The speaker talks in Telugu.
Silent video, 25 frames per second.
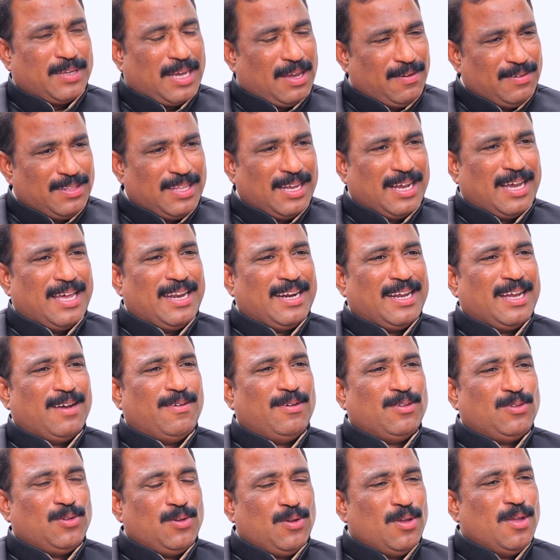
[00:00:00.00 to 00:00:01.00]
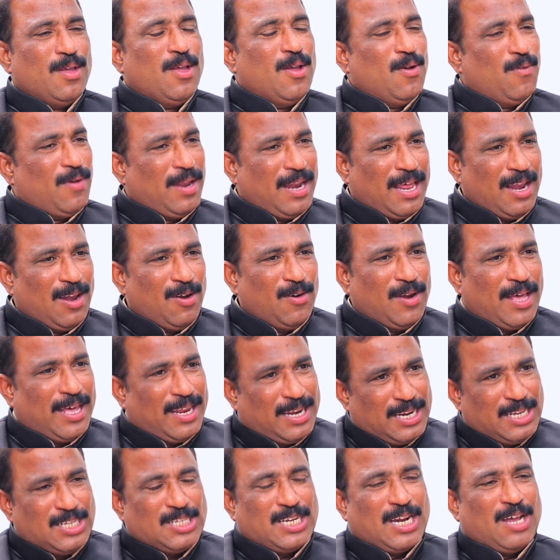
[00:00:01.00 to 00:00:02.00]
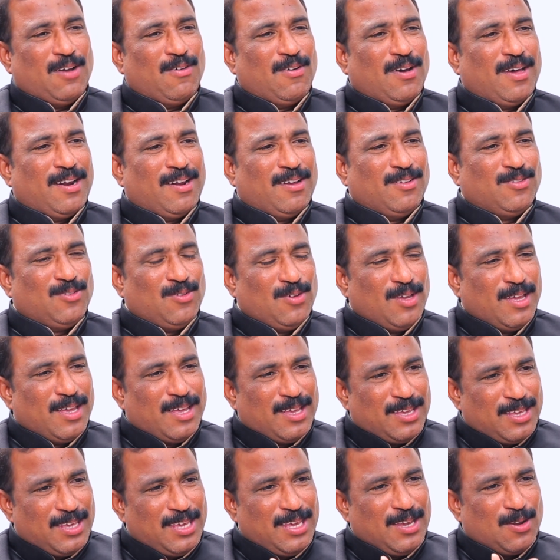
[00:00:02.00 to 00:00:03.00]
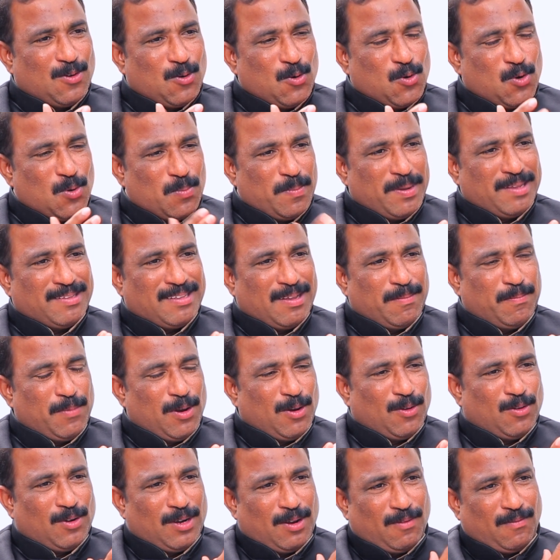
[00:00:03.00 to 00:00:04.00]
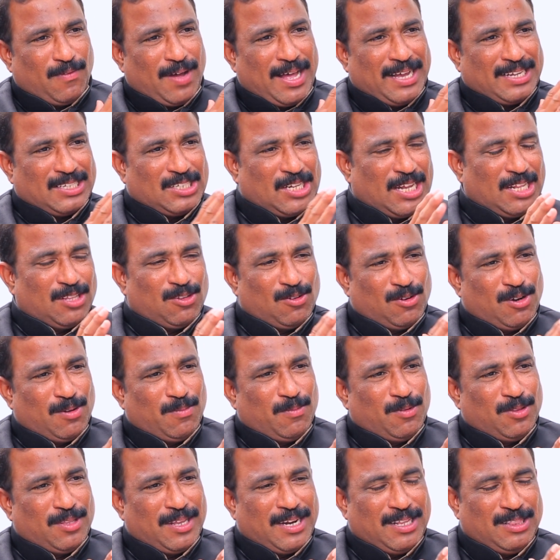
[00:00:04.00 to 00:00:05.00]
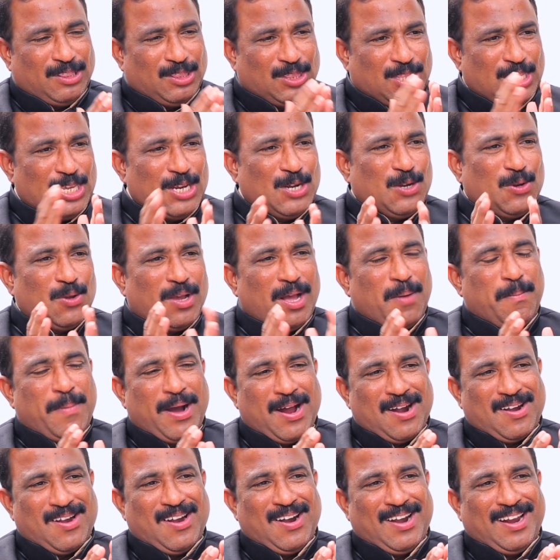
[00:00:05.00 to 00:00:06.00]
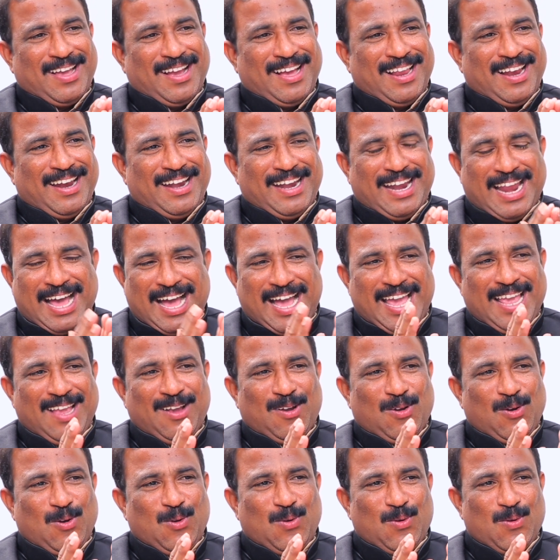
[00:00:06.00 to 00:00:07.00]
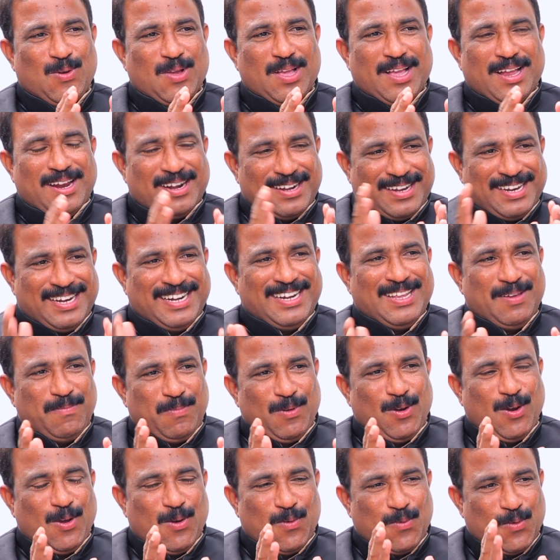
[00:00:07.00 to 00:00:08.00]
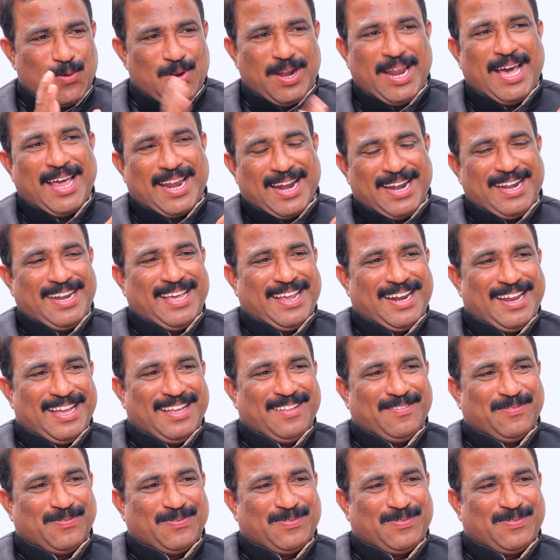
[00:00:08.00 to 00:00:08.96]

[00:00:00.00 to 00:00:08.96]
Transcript: కవిత గారు కావచ్చు వాళ్ళ అల్లుడు హరీష్ రావు గారు కావచ్చు ఈ కుటుంబ సభ్యులకున్న వాక్చాతుర్యం ముందర ధీటుగా మాట్లాడగల నాయకులు టీడీపీలో ఉన్నారంటారా